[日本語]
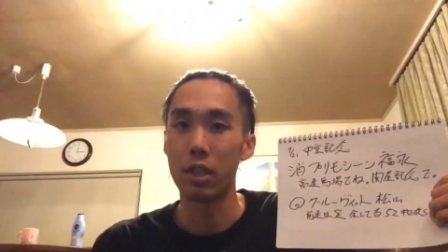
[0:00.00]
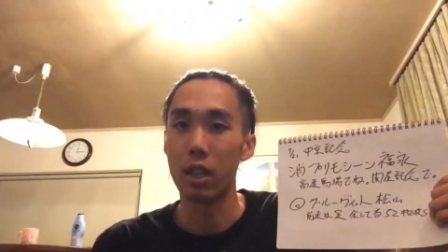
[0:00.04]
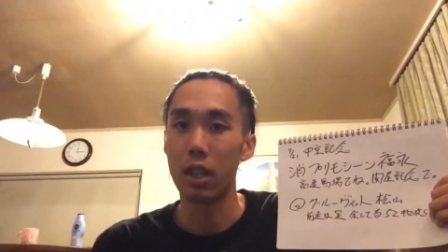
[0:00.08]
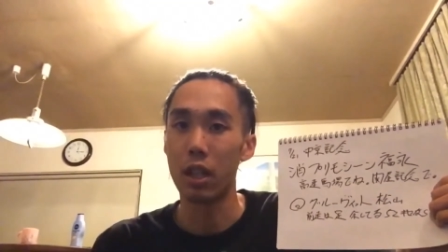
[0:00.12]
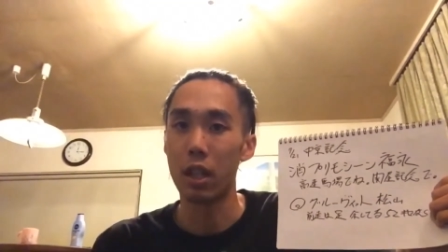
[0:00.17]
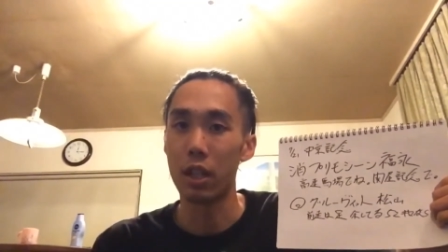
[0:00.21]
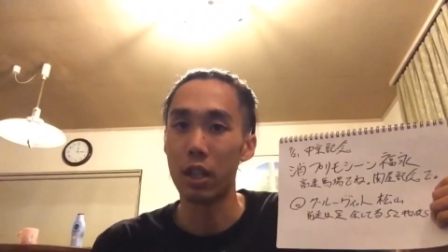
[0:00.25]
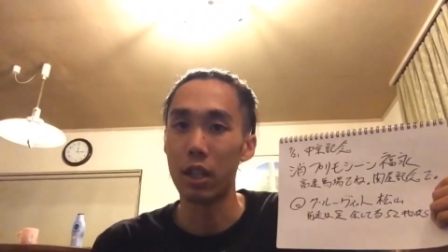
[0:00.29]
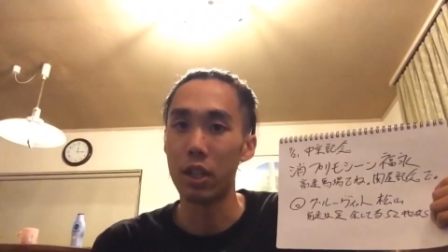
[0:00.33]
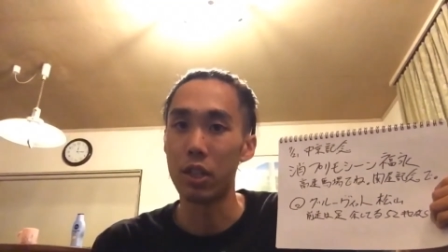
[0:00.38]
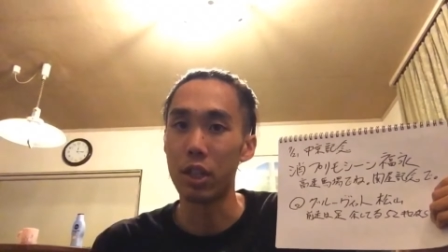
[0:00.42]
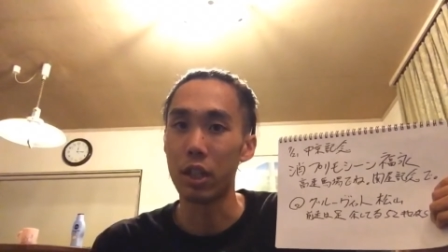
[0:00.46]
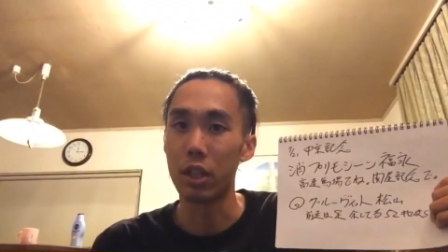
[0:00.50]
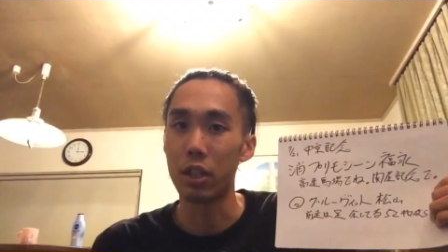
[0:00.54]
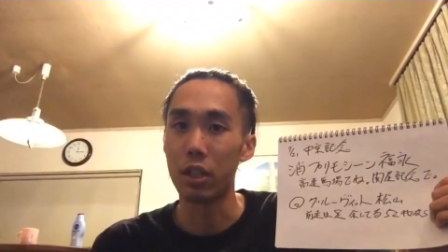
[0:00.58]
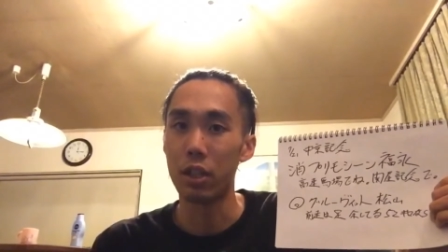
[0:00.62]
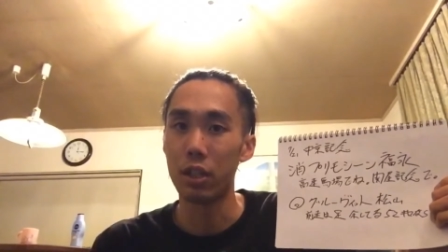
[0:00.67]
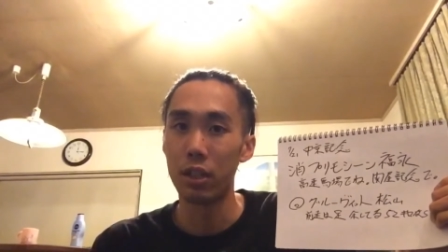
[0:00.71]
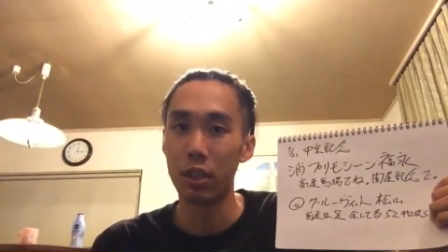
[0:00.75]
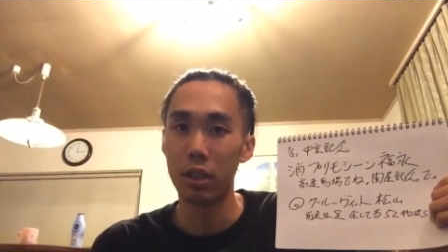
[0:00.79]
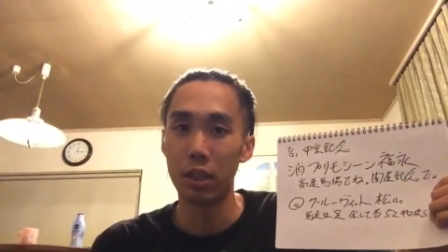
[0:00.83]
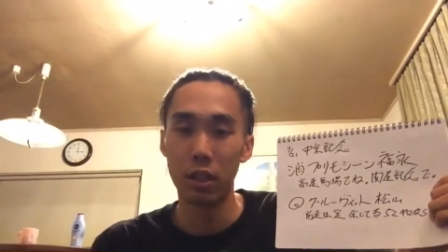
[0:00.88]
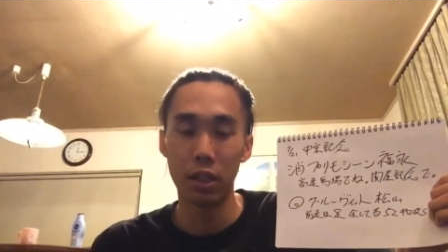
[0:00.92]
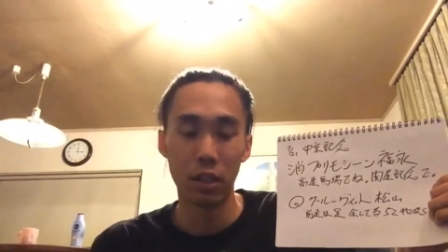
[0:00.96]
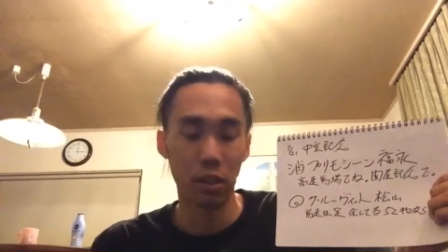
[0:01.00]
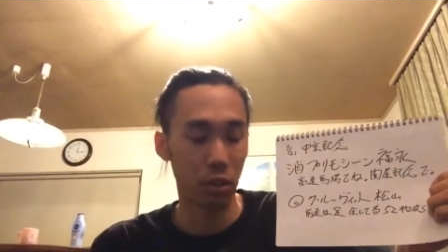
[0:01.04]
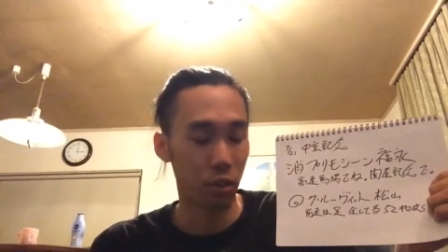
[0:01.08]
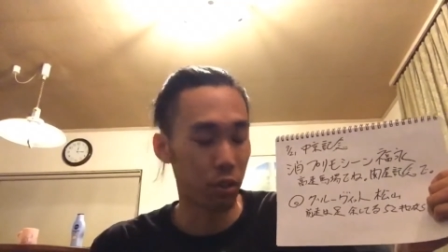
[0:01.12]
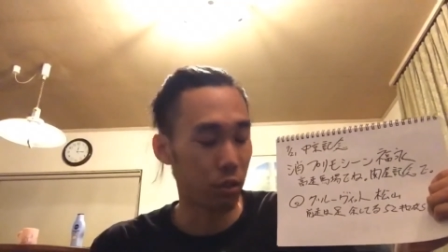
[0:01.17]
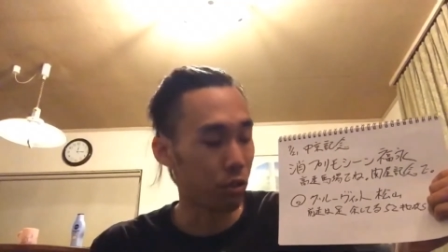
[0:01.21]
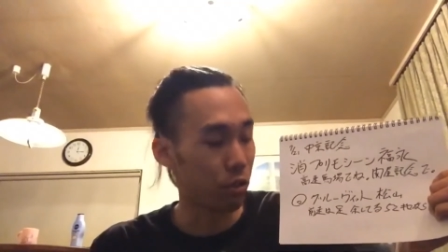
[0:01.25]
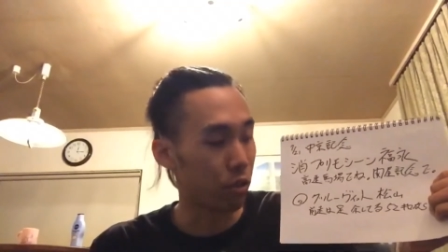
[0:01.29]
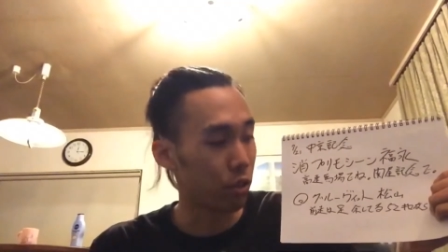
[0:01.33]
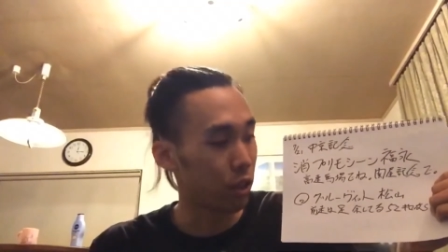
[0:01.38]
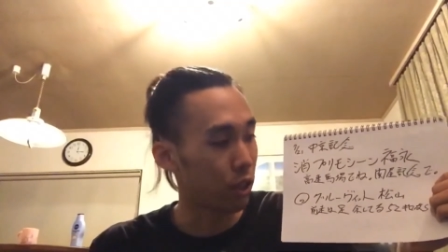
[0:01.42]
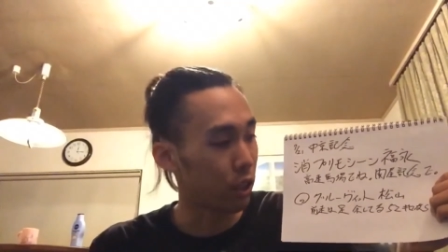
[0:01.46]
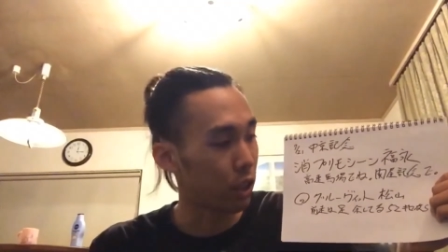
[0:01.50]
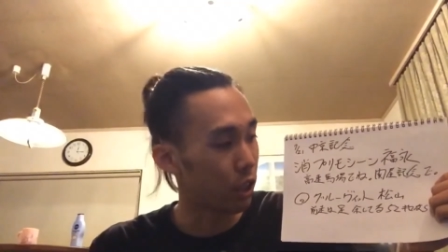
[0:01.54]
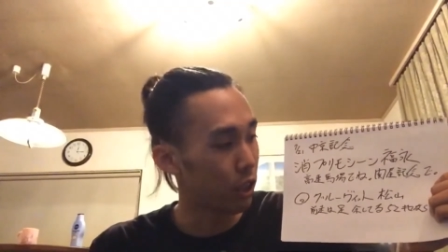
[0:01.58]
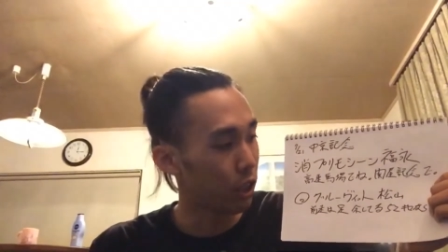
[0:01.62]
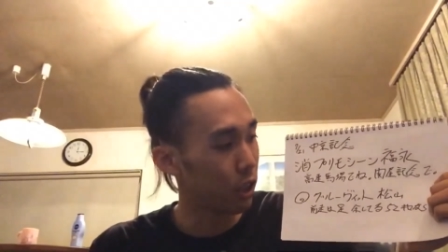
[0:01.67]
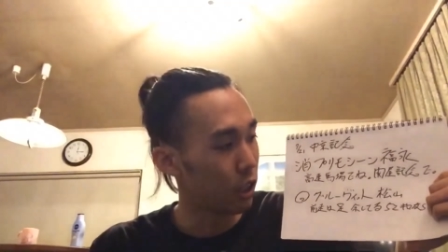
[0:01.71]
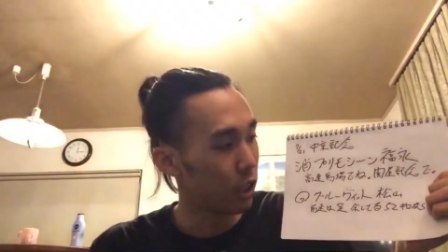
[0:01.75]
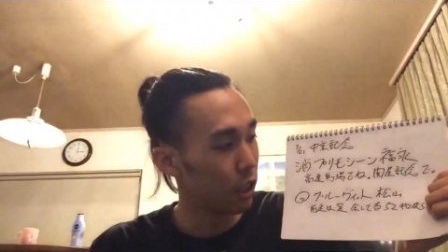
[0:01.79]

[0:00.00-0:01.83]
でね、2着というふうに